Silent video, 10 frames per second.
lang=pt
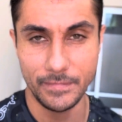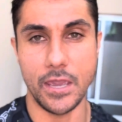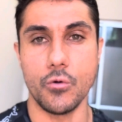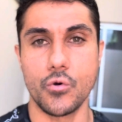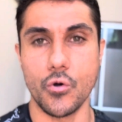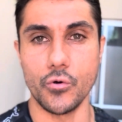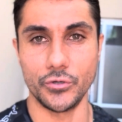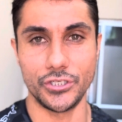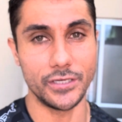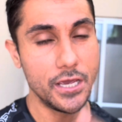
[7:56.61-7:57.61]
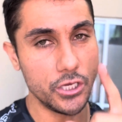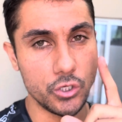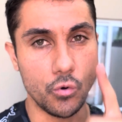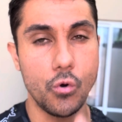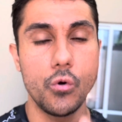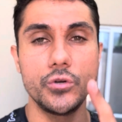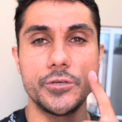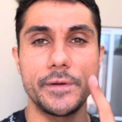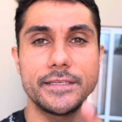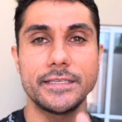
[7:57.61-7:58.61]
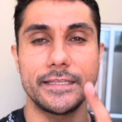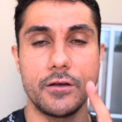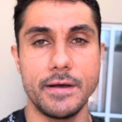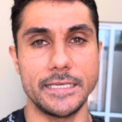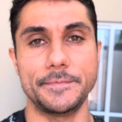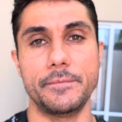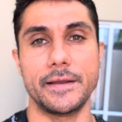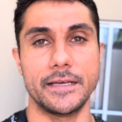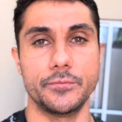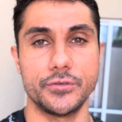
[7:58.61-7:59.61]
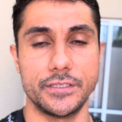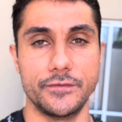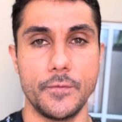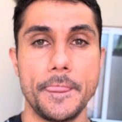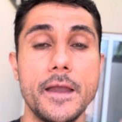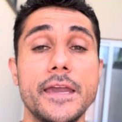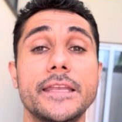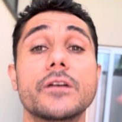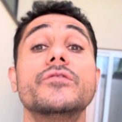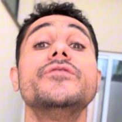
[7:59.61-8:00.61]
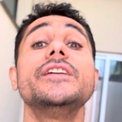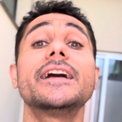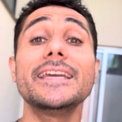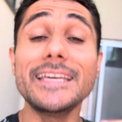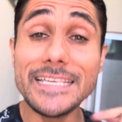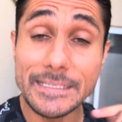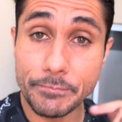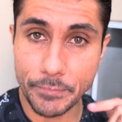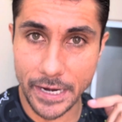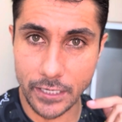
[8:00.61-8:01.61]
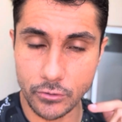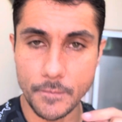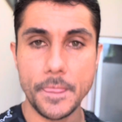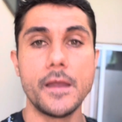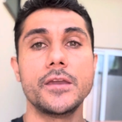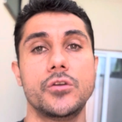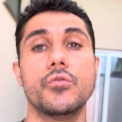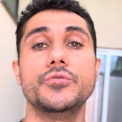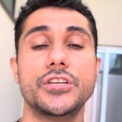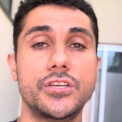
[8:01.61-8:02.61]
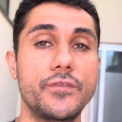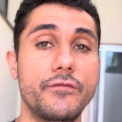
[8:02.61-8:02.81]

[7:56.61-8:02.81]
é o coach. E o coach precisa estar tá o mais preparado possível. Então fiquem esperto que o objetivo é